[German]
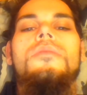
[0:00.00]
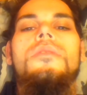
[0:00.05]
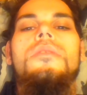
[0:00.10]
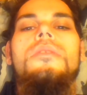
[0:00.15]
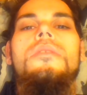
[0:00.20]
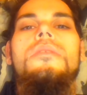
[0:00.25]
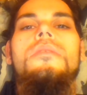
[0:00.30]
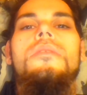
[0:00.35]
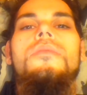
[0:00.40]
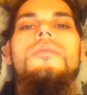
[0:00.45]

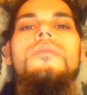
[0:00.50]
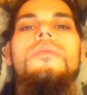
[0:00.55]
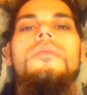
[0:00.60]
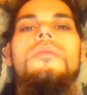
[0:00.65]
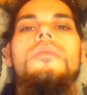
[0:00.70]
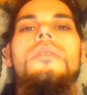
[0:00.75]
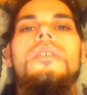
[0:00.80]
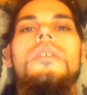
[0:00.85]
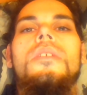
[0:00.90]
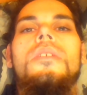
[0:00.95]
ähm,
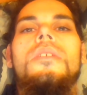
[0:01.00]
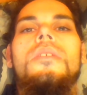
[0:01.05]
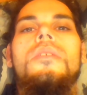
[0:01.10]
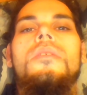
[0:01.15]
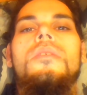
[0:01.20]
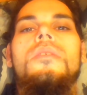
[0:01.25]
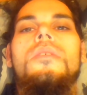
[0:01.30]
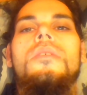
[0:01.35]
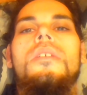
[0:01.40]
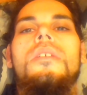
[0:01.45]

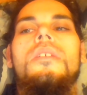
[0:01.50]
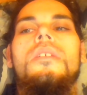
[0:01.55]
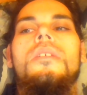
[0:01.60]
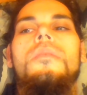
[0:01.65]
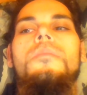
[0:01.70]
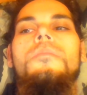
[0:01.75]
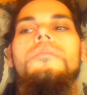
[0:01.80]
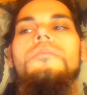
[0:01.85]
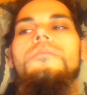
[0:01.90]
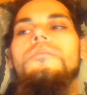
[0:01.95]
regt die
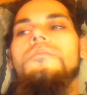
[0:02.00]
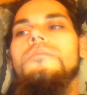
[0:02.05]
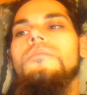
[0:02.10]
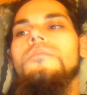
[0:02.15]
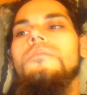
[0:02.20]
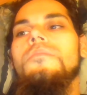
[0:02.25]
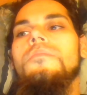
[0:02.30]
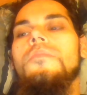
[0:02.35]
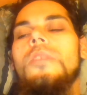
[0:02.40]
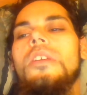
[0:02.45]
Entgiftung an,
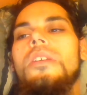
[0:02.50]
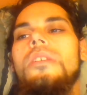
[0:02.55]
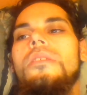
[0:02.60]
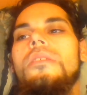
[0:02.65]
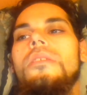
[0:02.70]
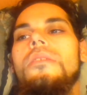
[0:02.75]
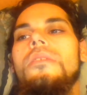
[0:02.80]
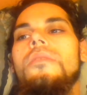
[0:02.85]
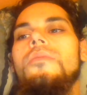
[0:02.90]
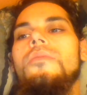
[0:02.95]
unterstützt die
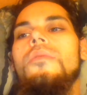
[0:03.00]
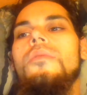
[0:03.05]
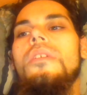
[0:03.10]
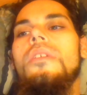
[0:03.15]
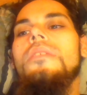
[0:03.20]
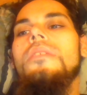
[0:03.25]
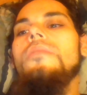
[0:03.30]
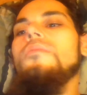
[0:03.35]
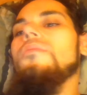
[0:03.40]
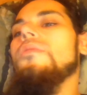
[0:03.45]

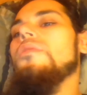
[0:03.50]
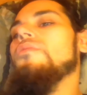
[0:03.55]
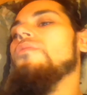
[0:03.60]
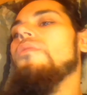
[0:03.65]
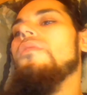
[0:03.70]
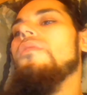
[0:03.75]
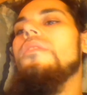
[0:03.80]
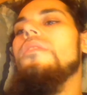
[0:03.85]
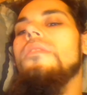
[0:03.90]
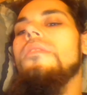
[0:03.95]
Entgiftung,
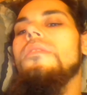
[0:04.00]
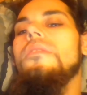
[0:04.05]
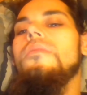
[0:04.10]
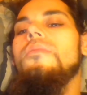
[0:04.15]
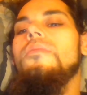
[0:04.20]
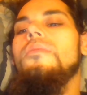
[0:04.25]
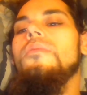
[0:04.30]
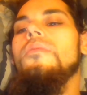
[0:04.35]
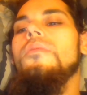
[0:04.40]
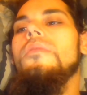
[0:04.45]

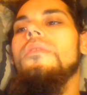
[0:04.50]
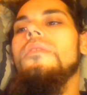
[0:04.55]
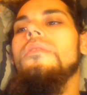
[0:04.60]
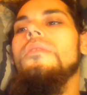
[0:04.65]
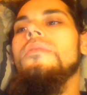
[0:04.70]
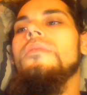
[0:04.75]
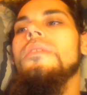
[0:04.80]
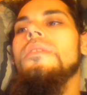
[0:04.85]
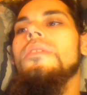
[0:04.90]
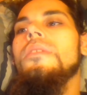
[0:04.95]
in
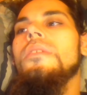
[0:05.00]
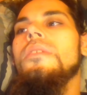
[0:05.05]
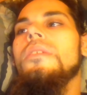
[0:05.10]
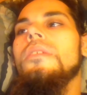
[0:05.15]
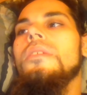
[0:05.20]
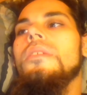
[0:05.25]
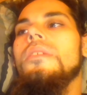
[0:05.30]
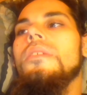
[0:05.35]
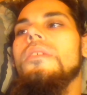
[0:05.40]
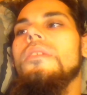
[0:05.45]
vielerlei
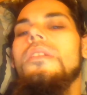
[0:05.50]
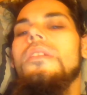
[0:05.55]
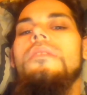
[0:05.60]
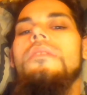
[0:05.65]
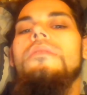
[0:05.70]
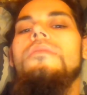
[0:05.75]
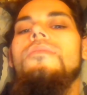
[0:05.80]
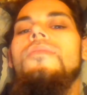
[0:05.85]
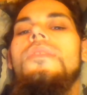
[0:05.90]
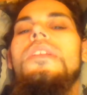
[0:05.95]
Hinsicht, allein
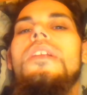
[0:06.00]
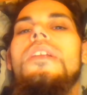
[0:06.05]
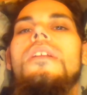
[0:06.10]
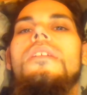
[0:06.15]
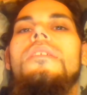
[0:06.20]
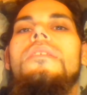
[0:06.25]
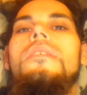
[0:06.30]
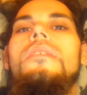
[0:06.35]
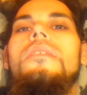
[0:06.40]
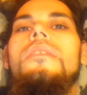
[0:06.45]
auch schon
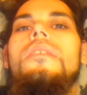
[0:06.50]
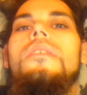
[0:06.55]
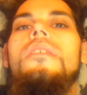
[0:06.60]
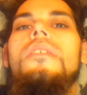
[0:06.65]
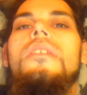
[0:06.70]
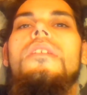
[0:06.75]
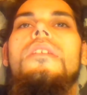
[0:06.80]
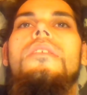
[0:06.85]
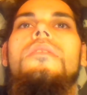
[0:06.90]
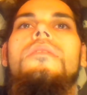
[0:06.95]
die
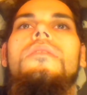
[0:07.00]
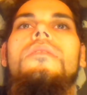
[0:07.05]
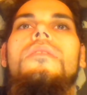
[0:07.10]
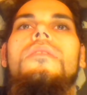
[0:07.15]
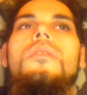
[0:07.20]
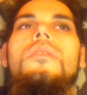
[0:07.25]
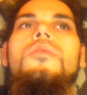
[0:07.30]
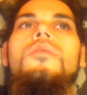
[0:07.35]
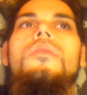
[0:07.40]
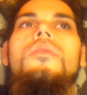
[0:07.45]
Mineralstoffe,
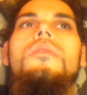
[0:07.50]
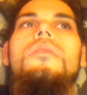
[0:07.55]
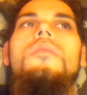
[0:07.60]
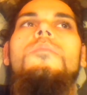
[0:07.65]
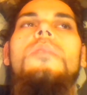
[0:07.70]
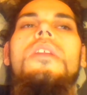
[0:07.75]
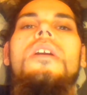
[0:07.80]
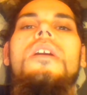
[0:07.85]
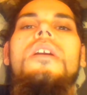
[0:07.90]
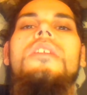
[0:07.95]
die
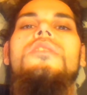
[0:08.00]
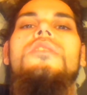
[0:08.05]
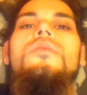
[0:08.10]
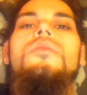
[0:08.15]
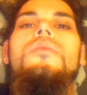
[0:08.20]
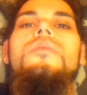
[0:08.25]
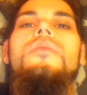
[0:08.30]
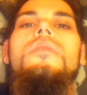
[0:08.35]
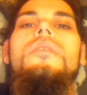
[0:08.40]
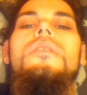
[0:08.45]
einen für die
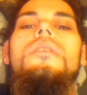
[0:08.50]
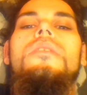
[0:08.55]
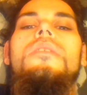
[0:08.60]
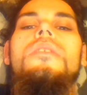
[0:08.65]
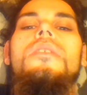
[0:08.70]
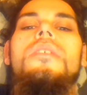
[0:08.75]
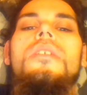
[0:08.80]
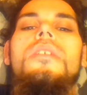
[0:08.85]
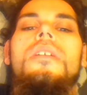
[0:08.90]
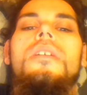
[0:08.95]
Entgiftung des
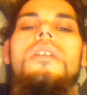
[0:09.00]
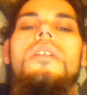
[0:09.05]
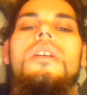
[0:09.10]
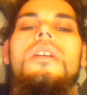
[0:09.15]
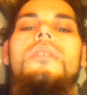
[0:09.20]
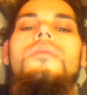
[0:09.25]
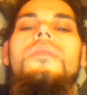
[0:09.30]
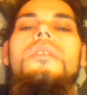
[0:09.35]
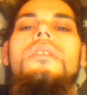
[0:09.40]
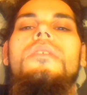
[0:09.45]
Darms, die
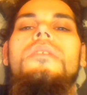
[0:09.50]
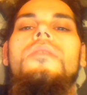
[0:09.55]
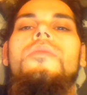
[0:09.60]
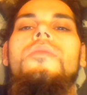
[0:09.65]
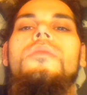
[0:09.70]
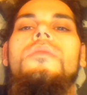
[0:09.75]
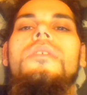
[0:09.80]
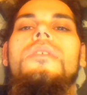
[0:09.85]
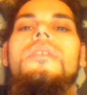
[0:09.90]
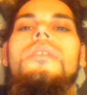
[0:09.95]
dafür
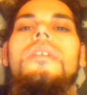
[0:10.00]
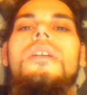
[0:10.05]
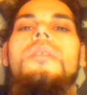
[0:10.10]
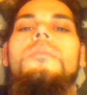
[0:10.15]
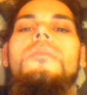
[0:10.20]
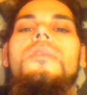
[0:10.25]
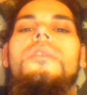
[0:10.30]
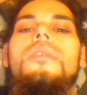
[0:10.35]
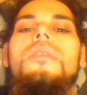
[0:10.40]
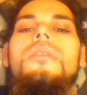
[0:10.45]
notwendig sind, dass
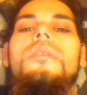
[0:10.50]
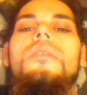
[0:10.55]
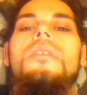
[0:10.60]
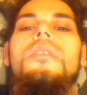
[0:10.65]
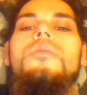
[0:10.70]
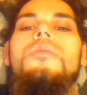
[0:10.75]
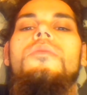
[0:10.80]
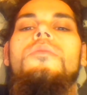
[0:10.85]
die, ähm,